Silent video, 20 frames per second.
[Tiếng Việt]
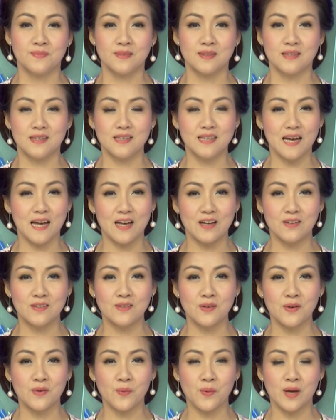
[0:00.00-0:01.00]
Những ai có
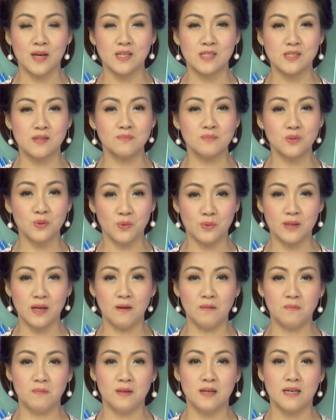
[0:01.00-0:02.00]
thói quen sống thụ
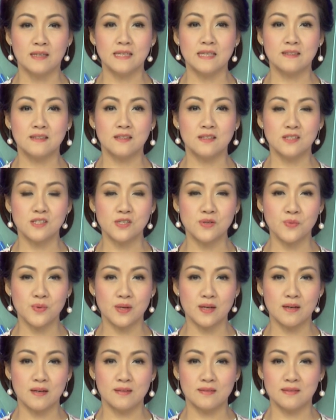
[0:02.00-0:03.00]
động đang đứng trước nguy
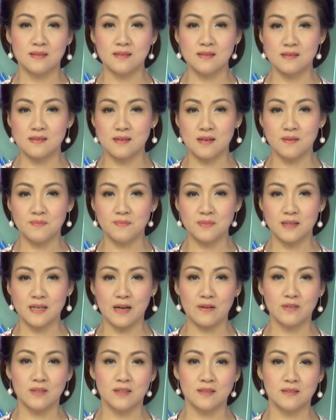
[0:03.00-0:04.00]
cơ chết sớm
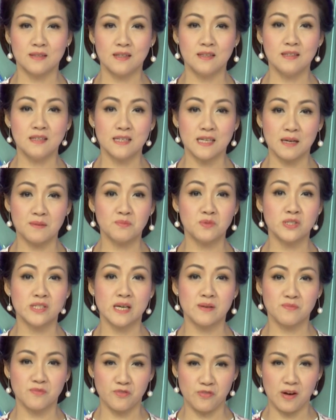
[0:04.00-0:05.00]
cao hơn đến
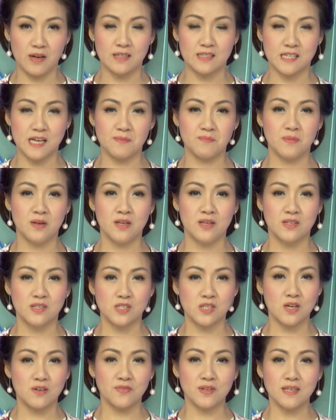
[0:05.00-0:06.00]
500%
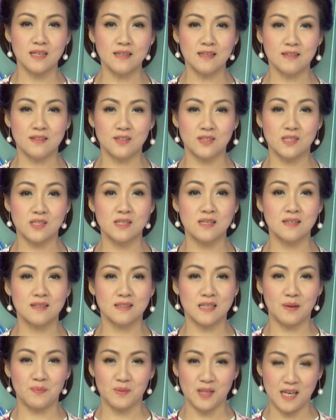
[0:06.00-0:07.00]
so với những người xuyên
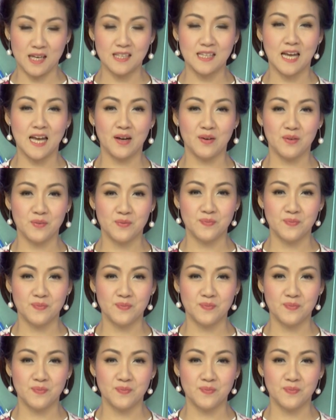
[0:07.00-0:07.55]
tập thể thao.